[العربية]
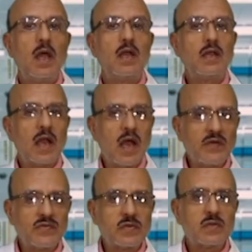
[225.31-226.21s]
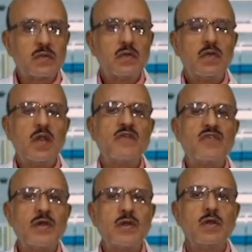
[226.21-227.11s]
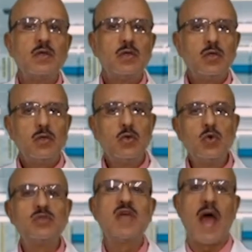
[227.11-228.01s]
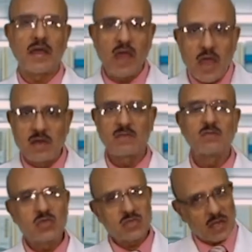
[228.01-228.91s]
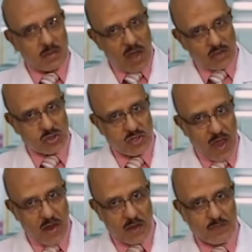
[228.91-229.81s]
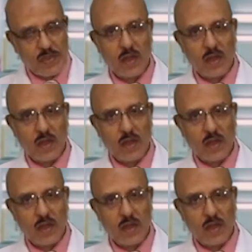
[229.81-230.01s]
الجلافز نيفر يوزد اجين ما تستخدمهاش تاني